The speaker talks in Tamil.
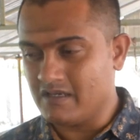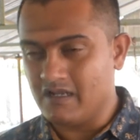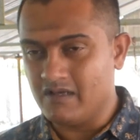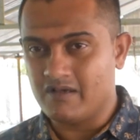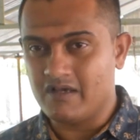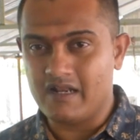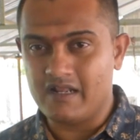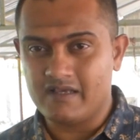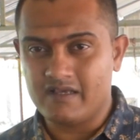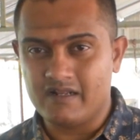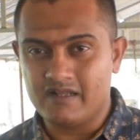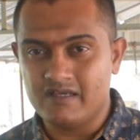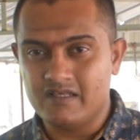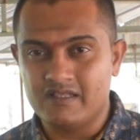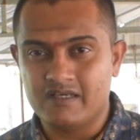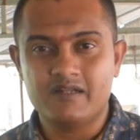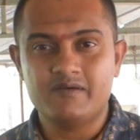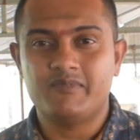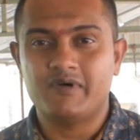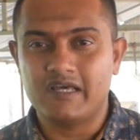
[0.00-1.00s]
க கறக்கறக்கு
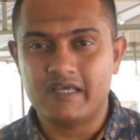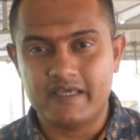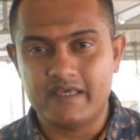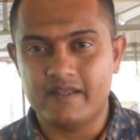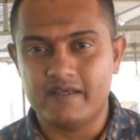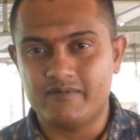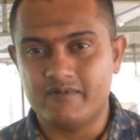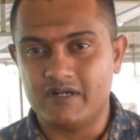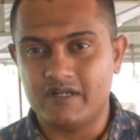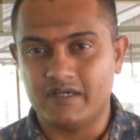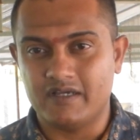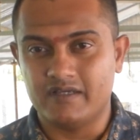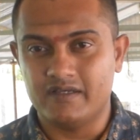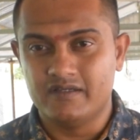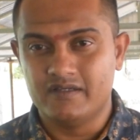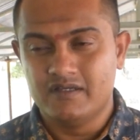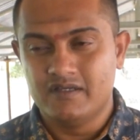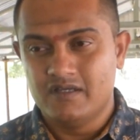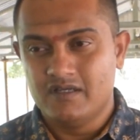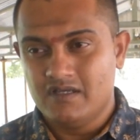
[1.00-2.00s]
இதுக்கெல்லாம் பழக்கி இருக்க மாட்டாங்க
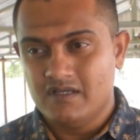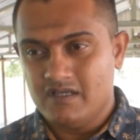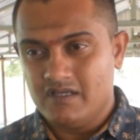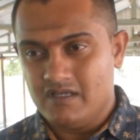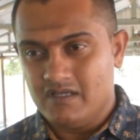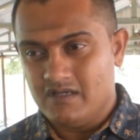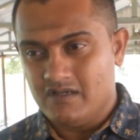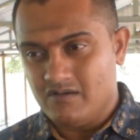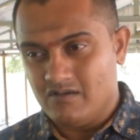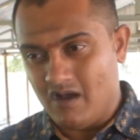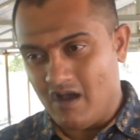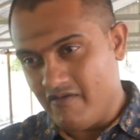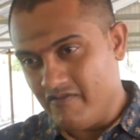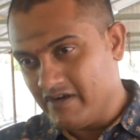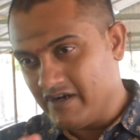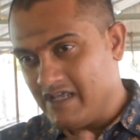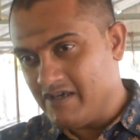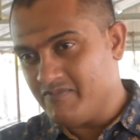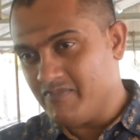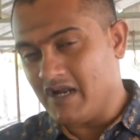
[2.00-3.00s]

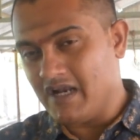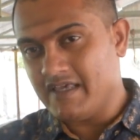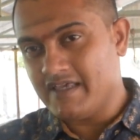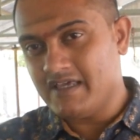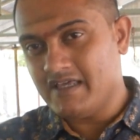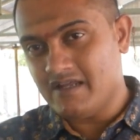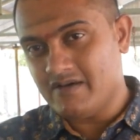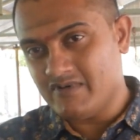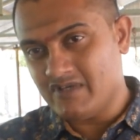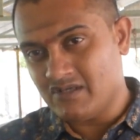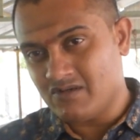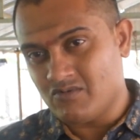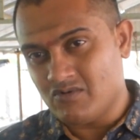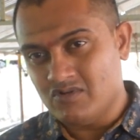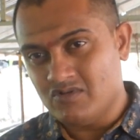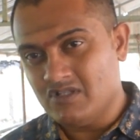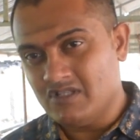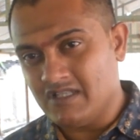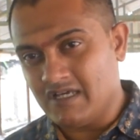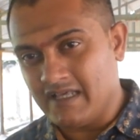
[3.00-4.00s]
அவங்களே பழக்கி நம்ம அதை
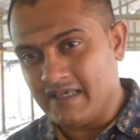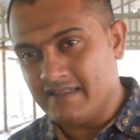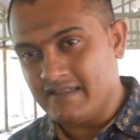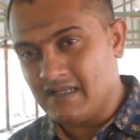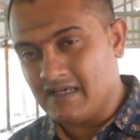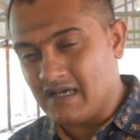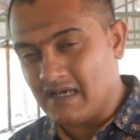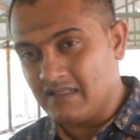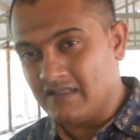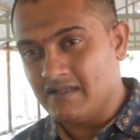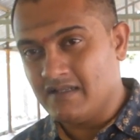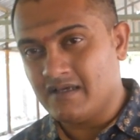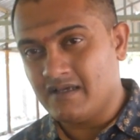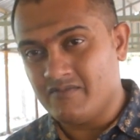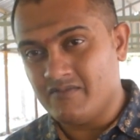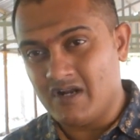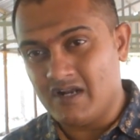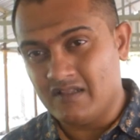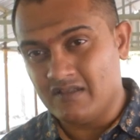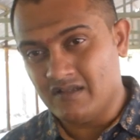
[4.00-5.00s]
கொண்டு வந்து தலையத்தில் கறந்துட்டு
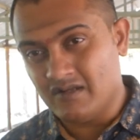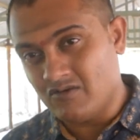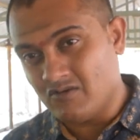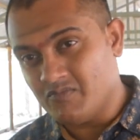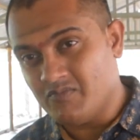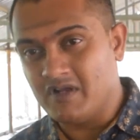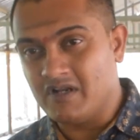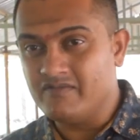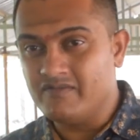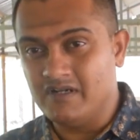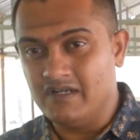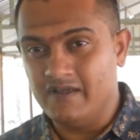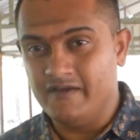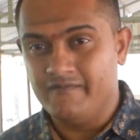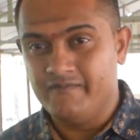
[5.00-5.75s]
இருக்கிற மாதிரி இருந்தாலும் கூட பரவாயில்ல